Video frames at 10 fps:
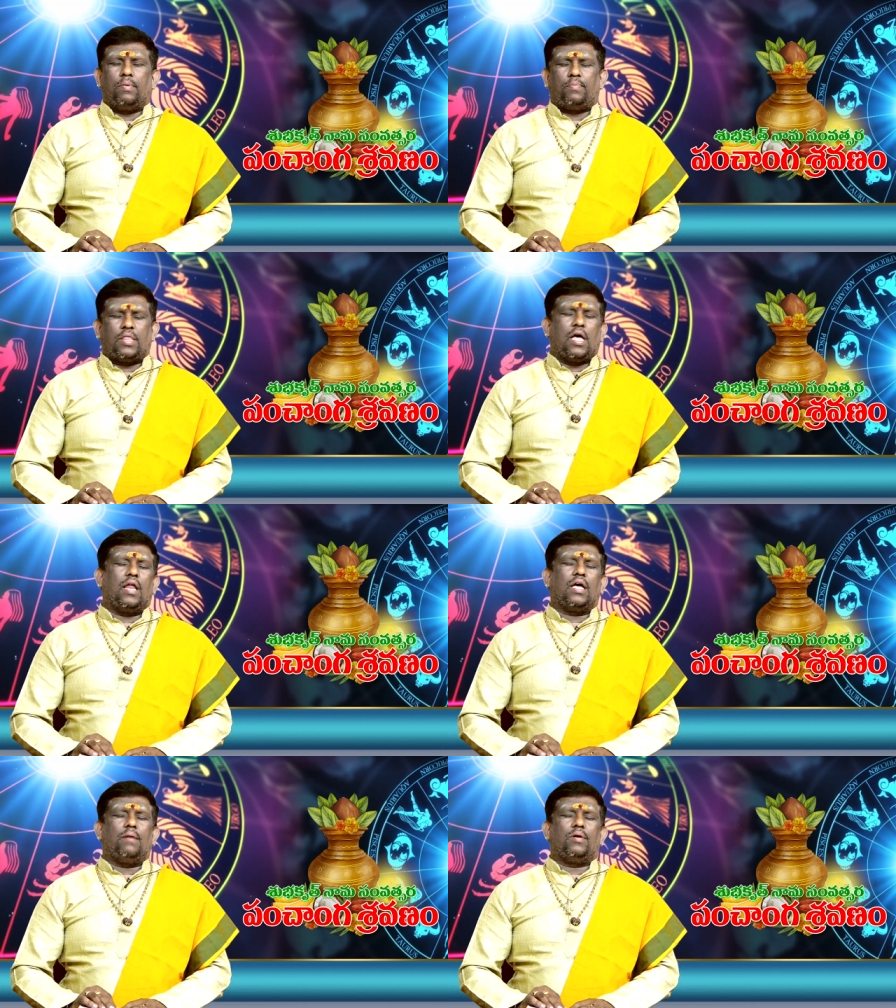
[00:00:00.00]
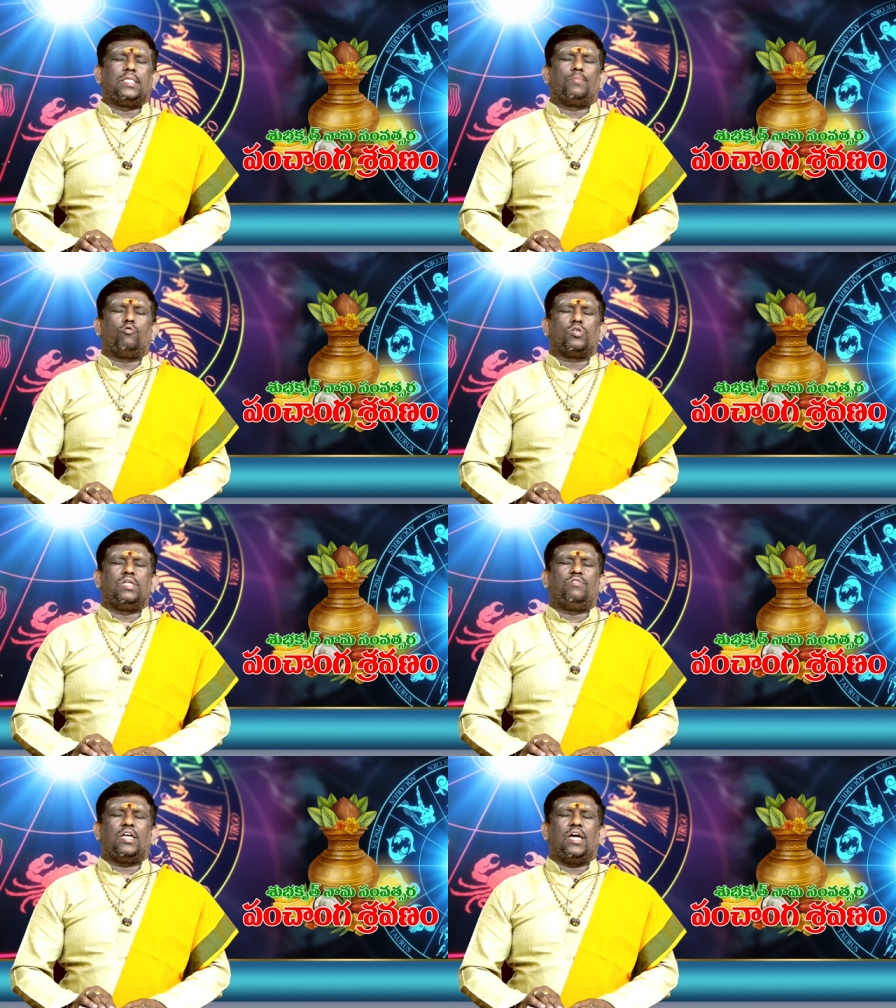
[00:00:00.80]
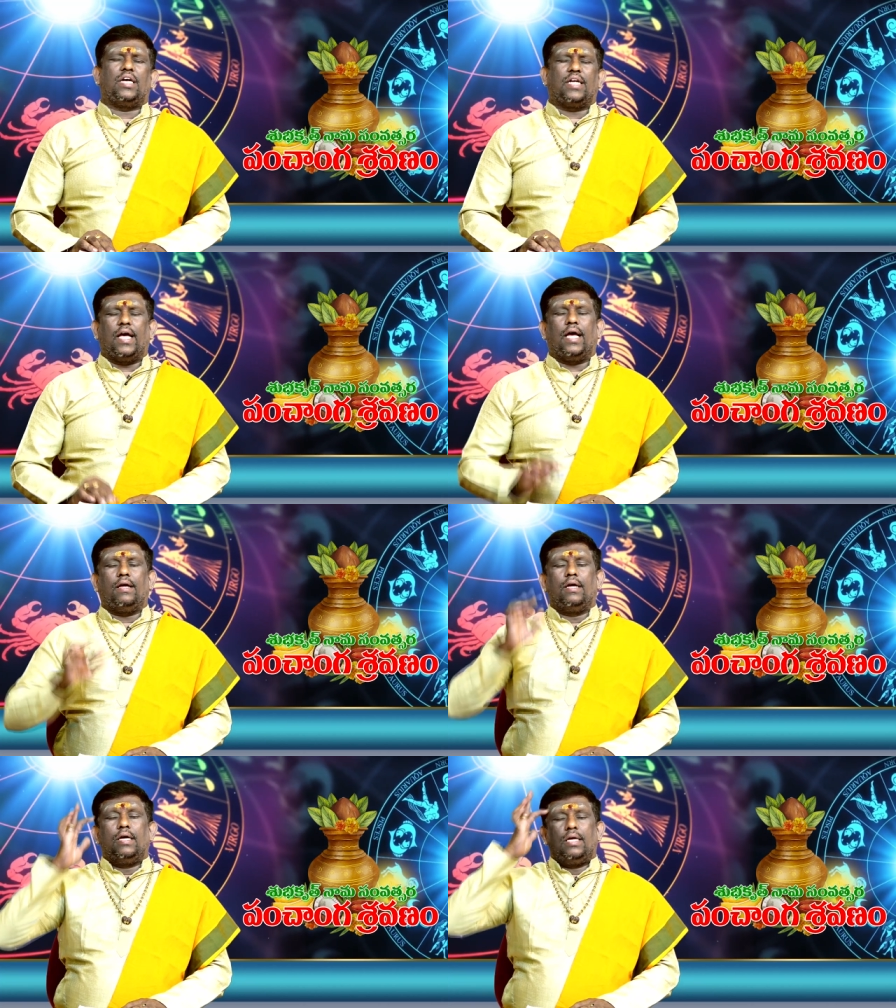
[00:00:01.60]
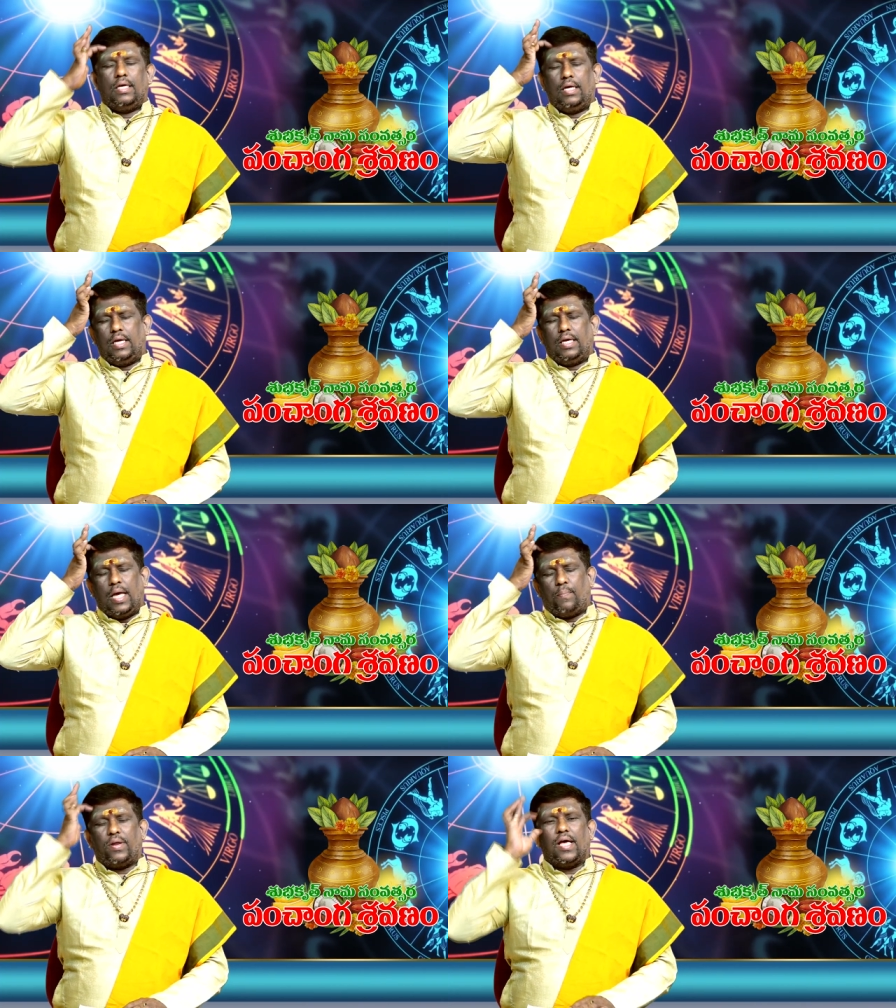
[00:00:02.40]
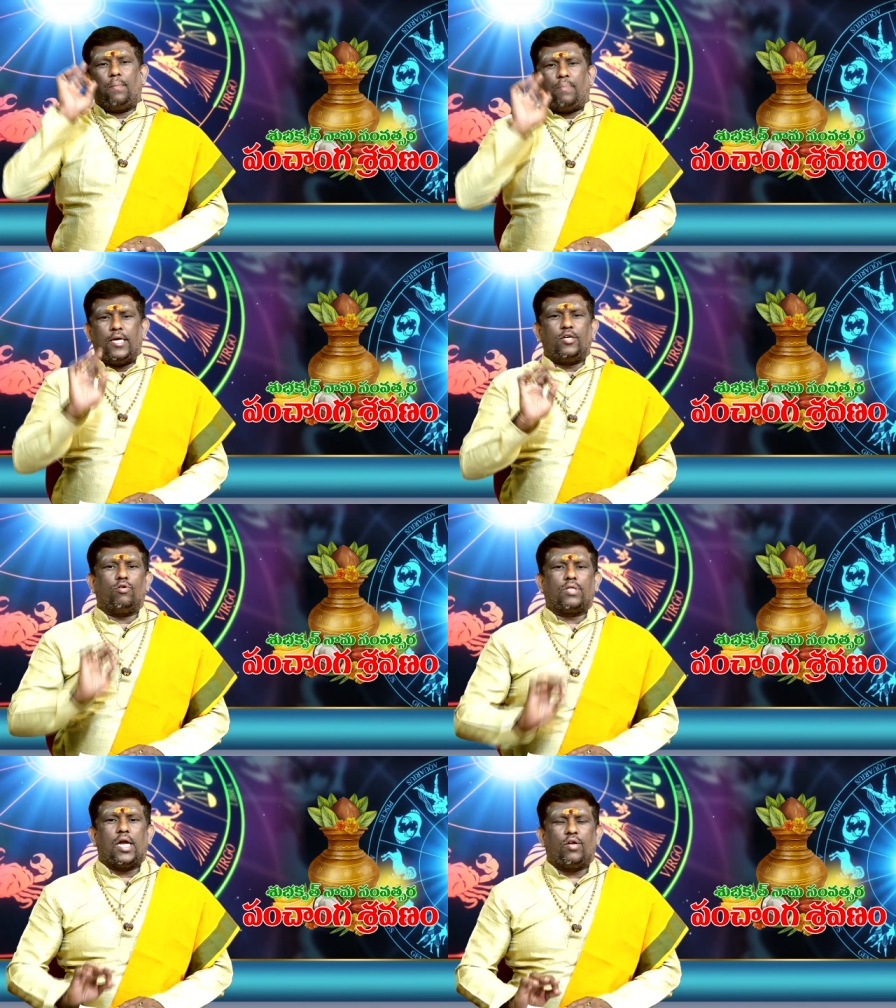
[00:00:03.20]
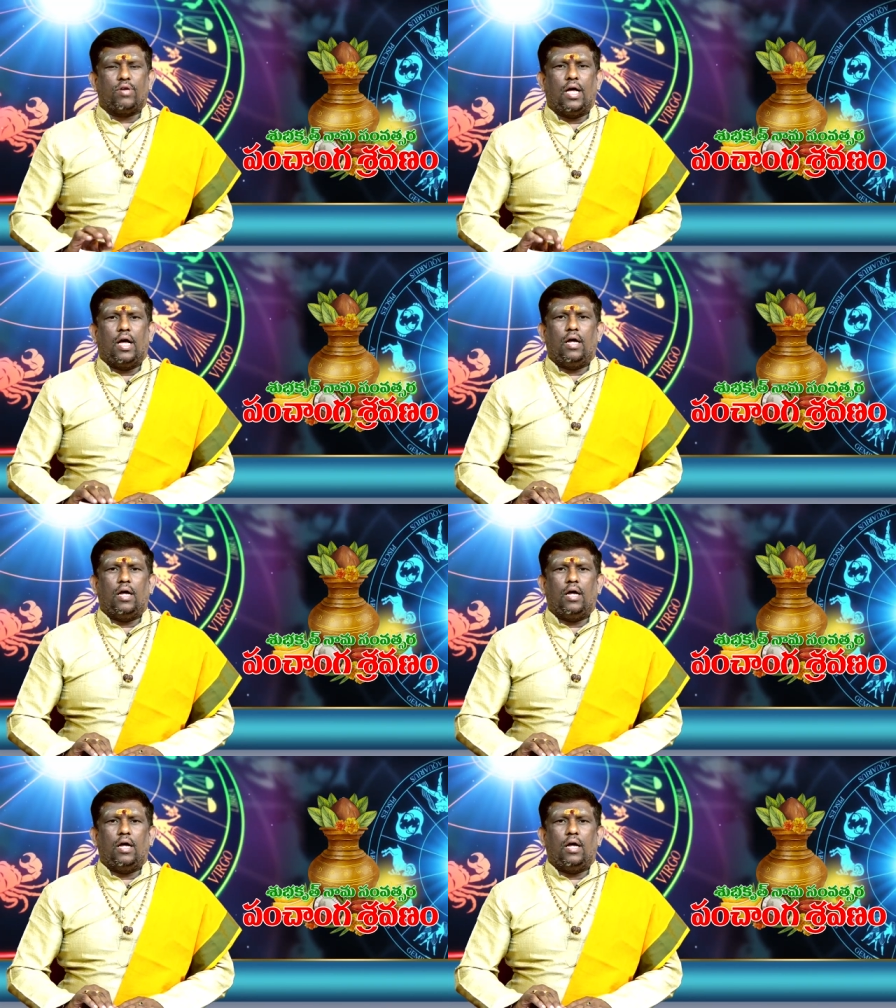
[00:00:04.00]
ప్రధానంగా మనం చెప్పుకోవాల్సింది ఏమిటయ్యా అంటే ఈ ఏప్రిల్ పన్నెండో తారీఖున